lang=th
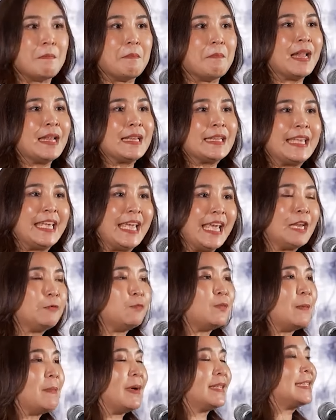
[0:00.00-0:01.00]
มันคิด
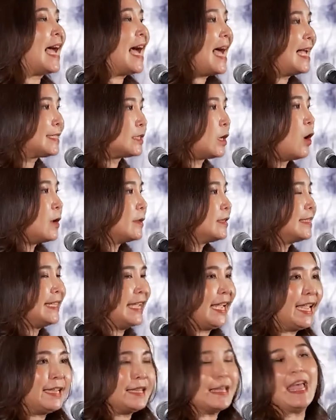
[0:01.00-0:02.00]
ว่าประชาชน
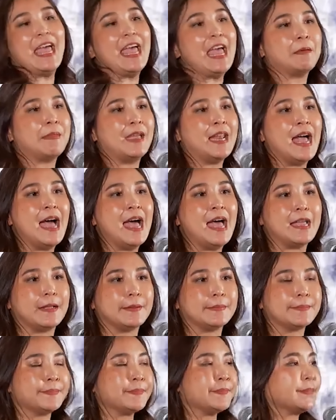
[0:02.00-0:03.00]
คิดเองไม่ได้
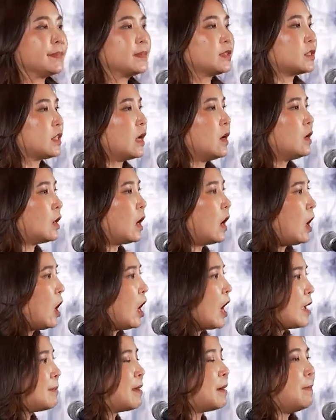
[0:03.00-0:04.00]
ต้องคอ
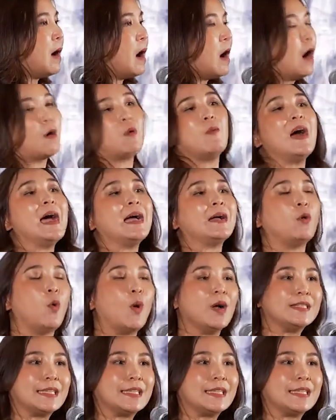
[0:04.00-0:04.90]
ยมาบอกว่าควร